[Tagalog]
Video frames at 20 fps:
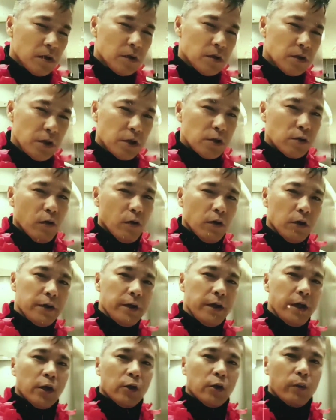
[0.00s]
She's old
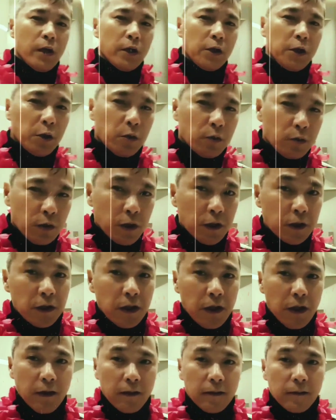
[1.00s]
na eh, 22 na siya.
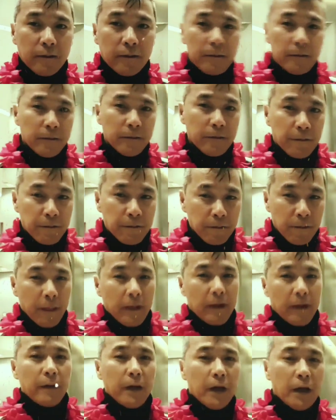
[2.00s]
Tama.
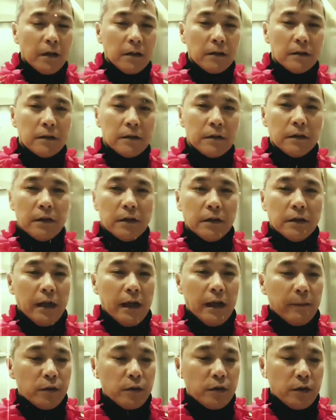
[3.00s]
Diba? Mm-hmm.
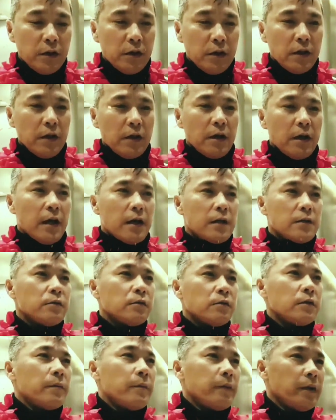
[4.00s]
Tapos si
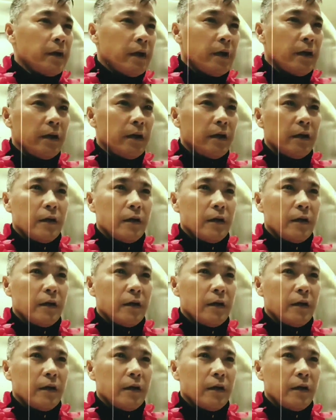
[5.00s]
Aljur naman eh,